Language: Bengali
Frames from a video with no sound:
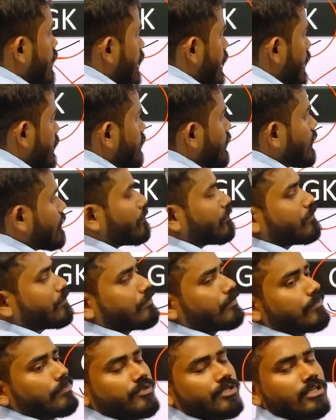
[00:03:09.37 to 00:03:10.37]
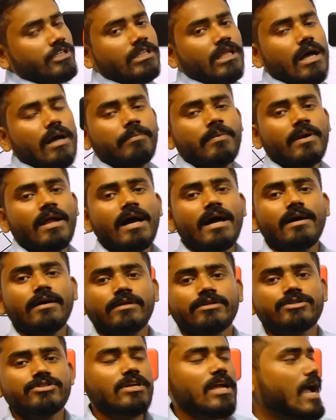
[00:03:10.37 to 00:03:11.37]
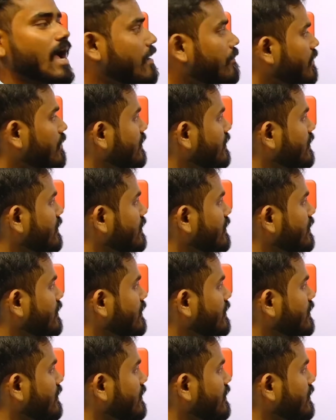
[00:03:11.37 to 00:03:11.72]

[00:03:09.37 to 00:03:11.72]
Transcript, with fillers: এদের চিন্তা ভাবনা যে আমরা